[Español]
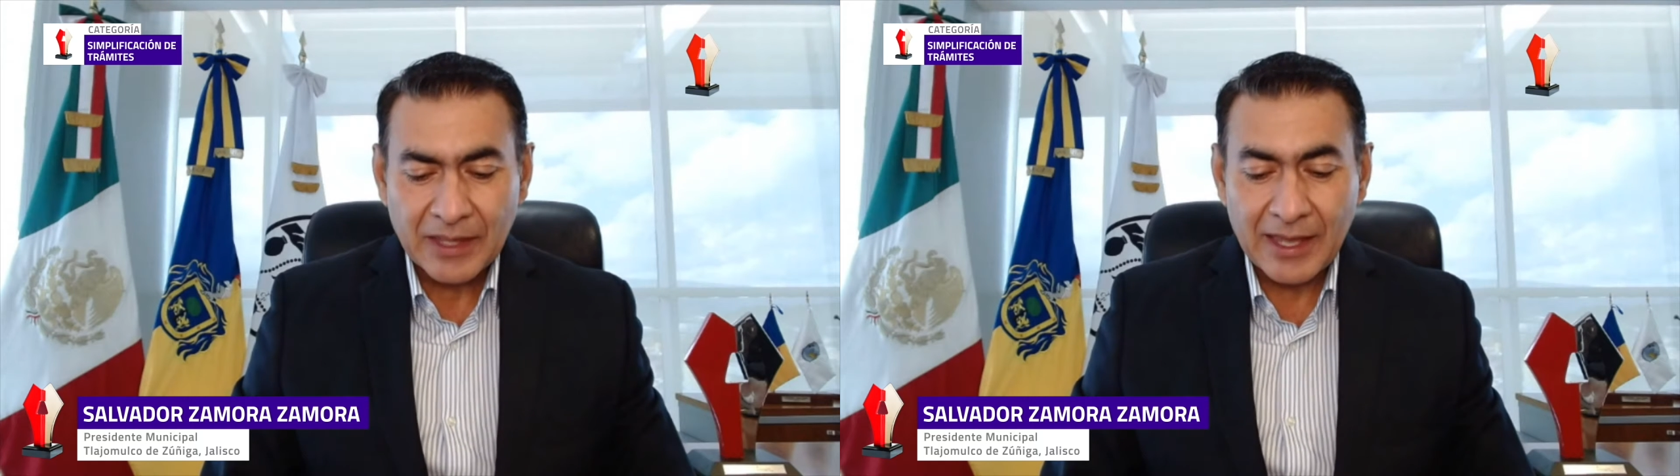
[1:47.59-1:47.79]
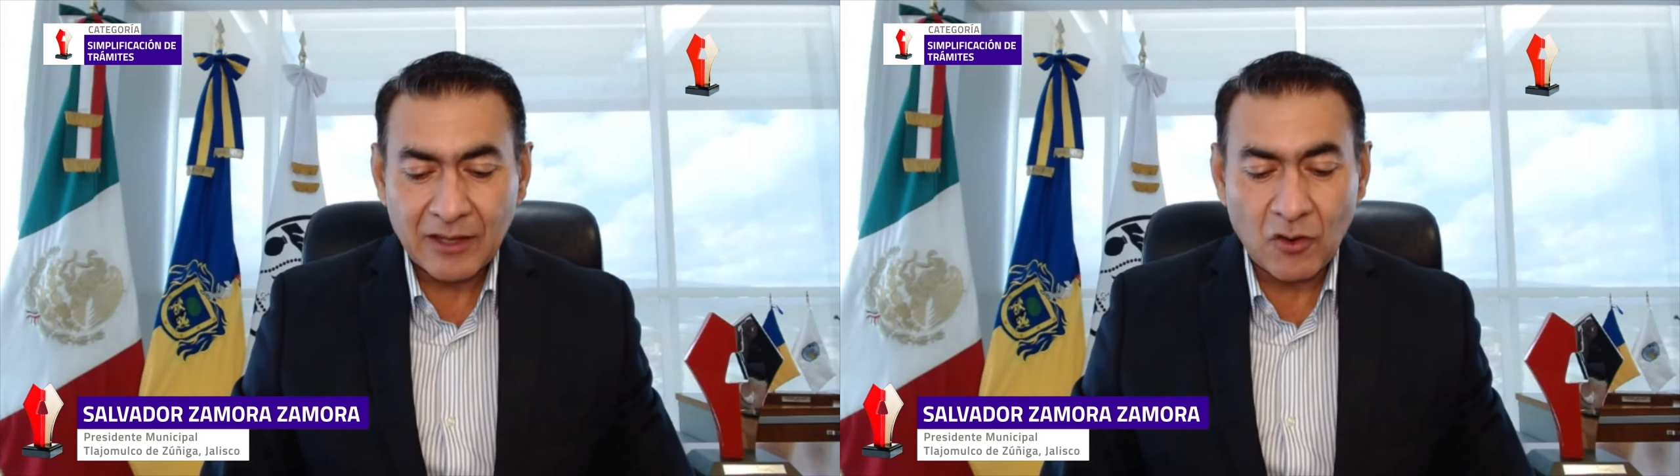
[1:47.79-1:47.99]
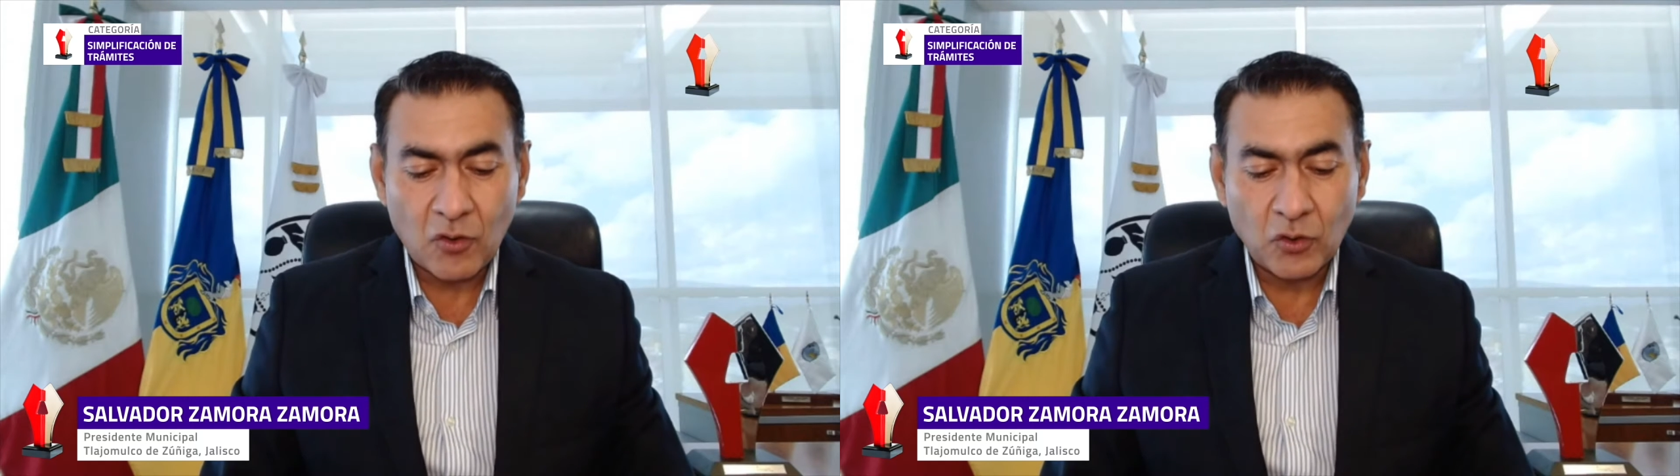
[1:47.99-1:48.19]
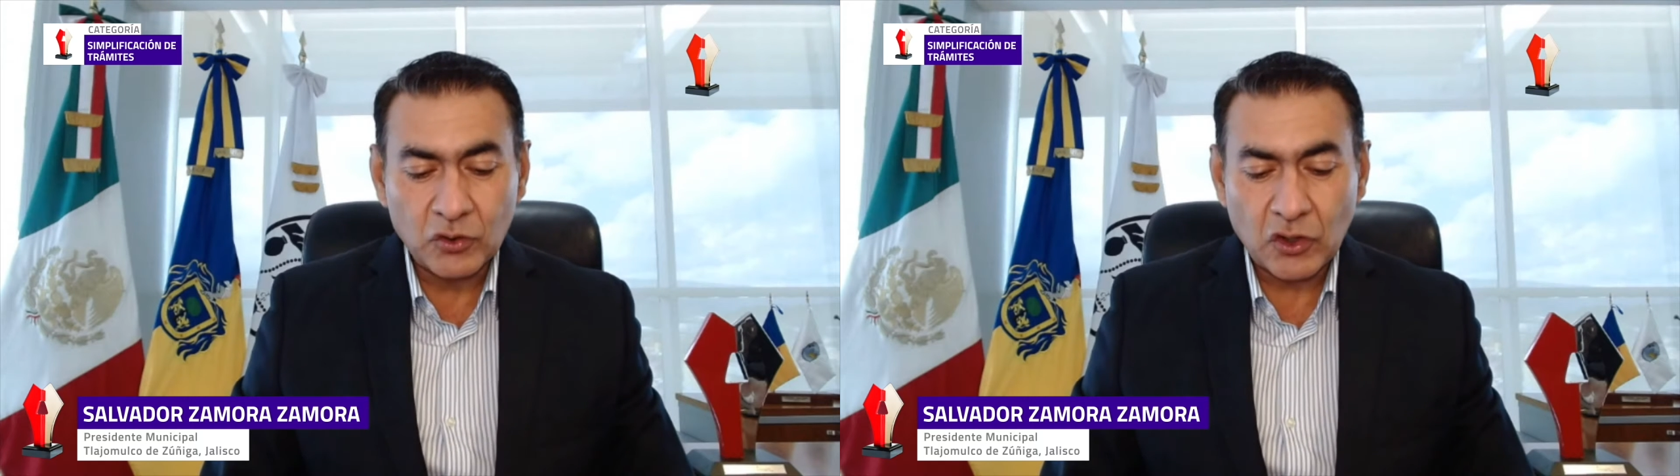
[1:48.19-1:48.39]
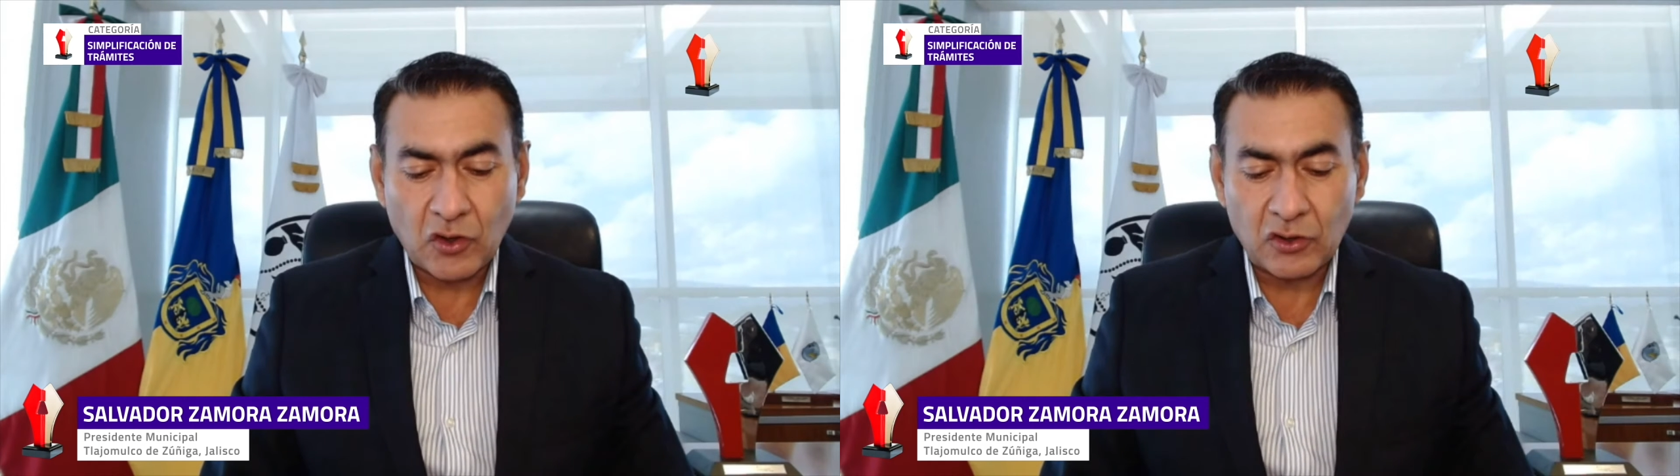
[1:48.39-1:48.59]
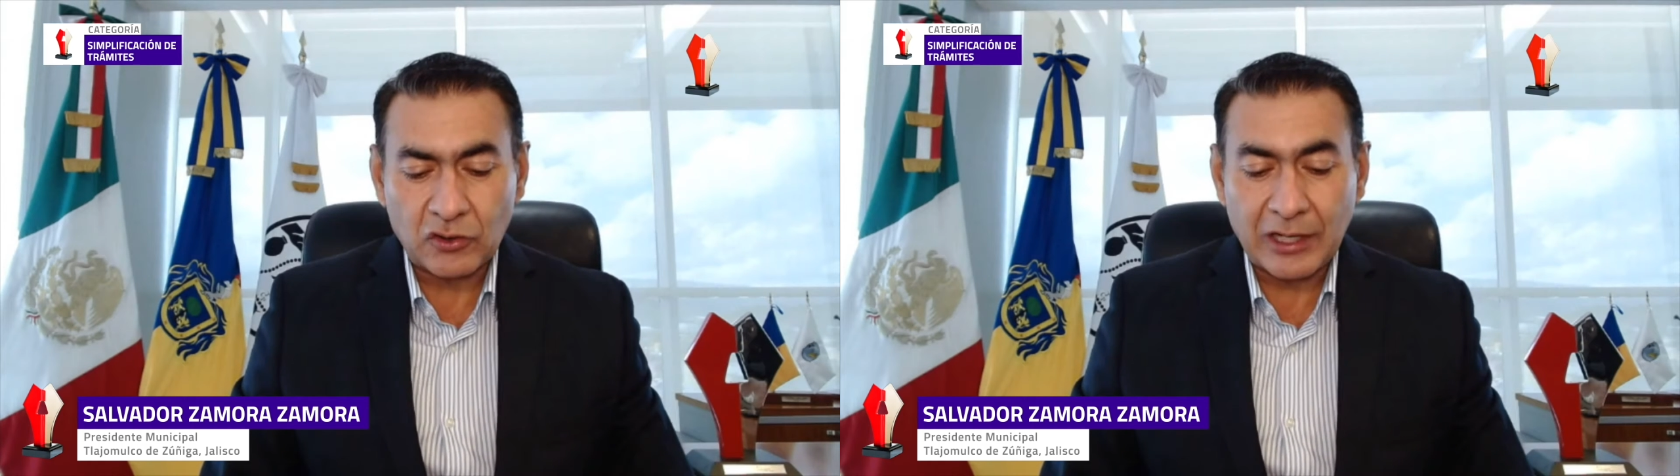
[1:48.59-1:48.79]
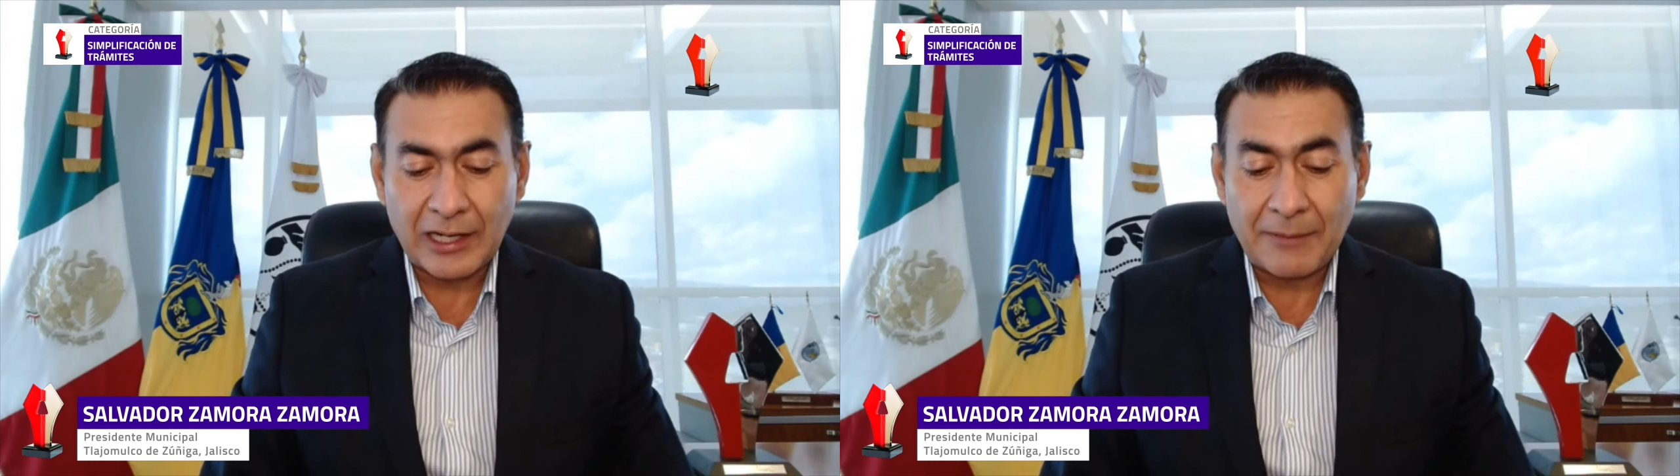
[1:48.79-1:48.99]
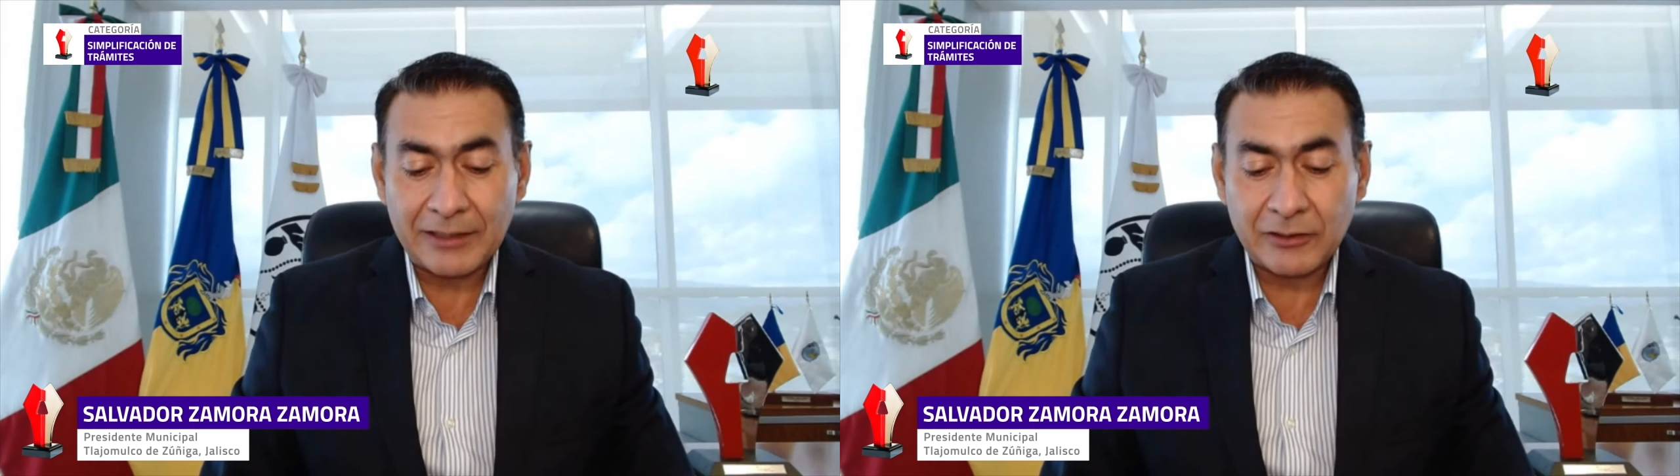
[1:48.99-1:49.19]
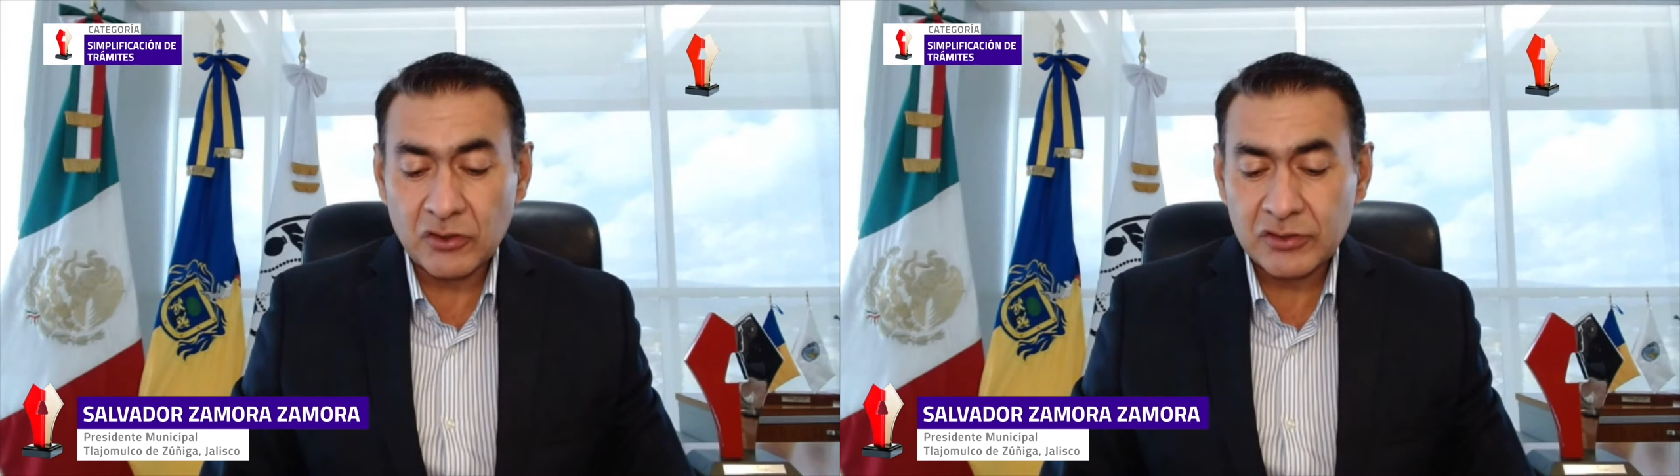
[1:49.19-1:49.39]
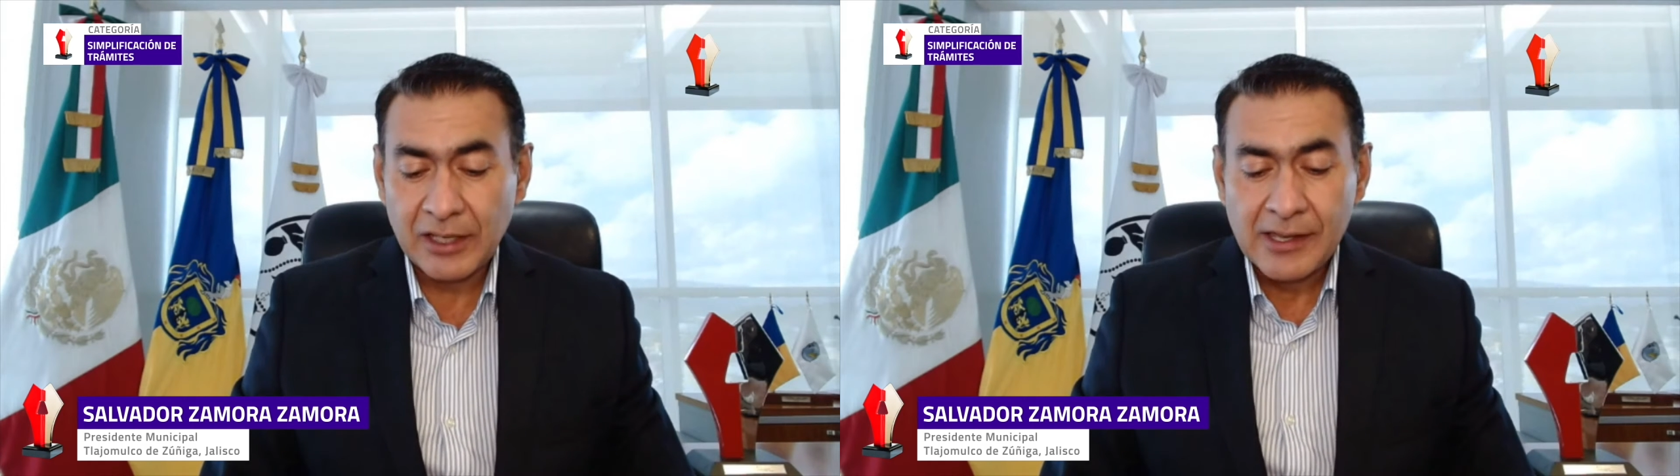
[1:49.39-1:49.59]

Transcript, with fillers: en conjunto con los reglamentos